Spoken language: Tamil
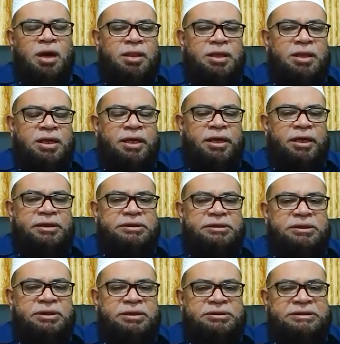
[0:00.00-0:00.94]
அதிலே
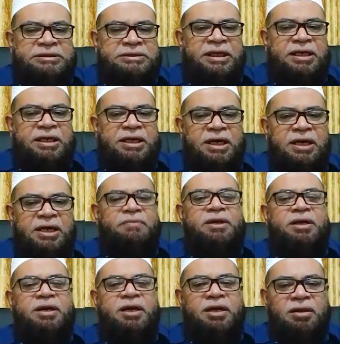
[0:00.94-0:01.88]
சில
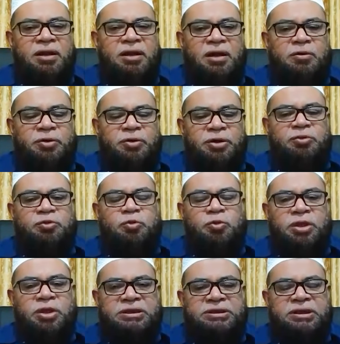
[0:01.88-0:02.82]
கேள்விகளை அல்லாஹுடைய
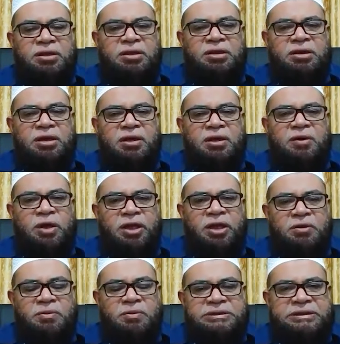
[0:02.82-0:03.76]
தூதர் சல்லல்லாஹு
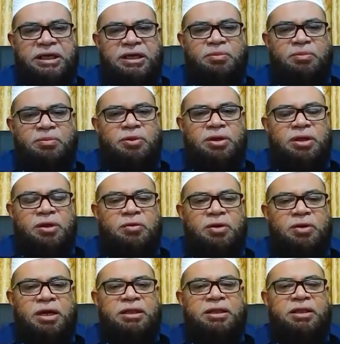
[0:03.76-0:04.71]
அலஹி வசல்லம் அவர்கள்
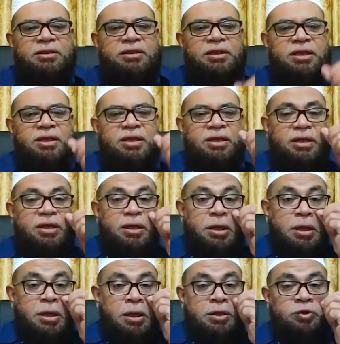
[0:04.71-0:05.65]
ஒரு ஹதீஸிலே
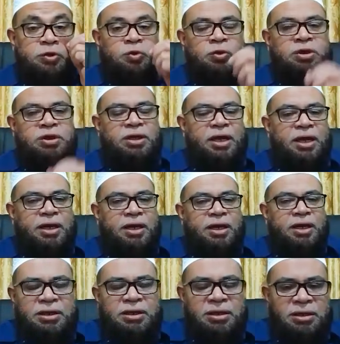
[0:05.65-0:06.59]

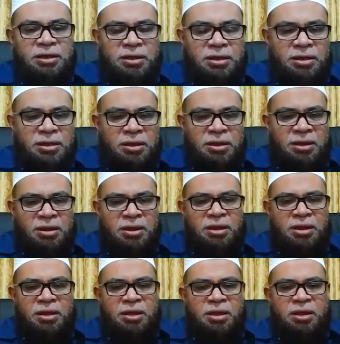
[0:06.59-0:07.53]
சொல்லுகிறார்கள்
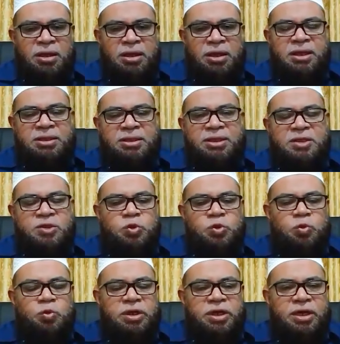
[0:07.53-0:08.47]

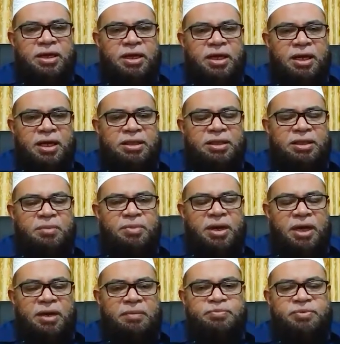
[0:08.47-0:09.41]
லந்தூல
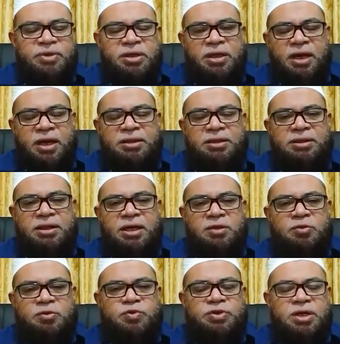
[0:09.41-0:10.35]
கதம அப்தின் ஹத்த
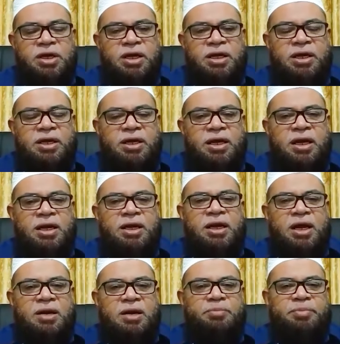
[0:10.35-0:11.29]
யுஸ் அல
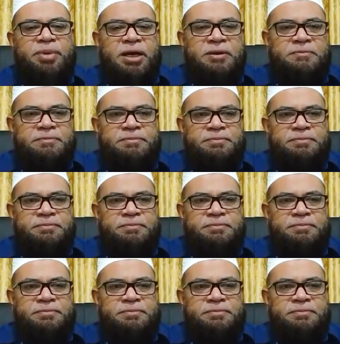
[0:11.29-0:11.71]
அன் அர்பா